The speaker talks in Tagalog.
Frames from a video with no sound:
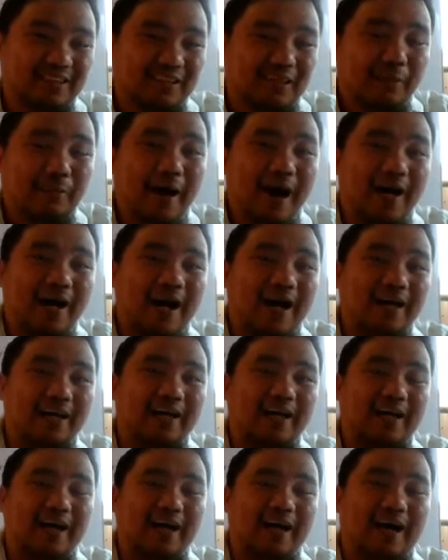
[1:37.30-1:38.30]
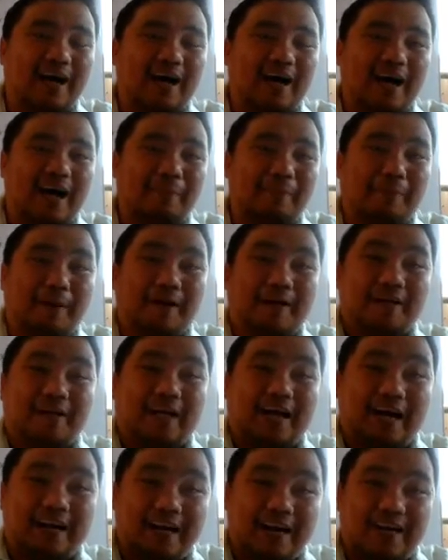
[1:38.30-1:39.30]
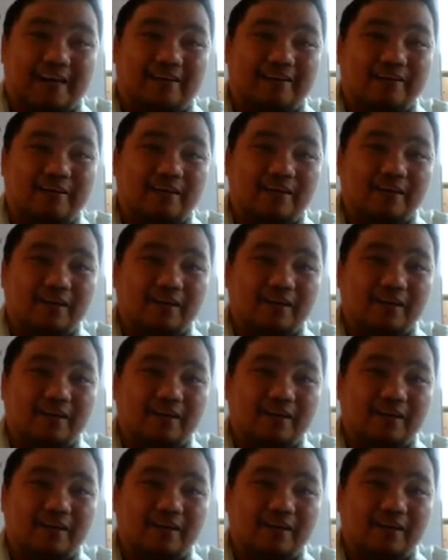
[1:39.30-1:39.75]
Di ba ang hali ang ang, ang pare naghalad?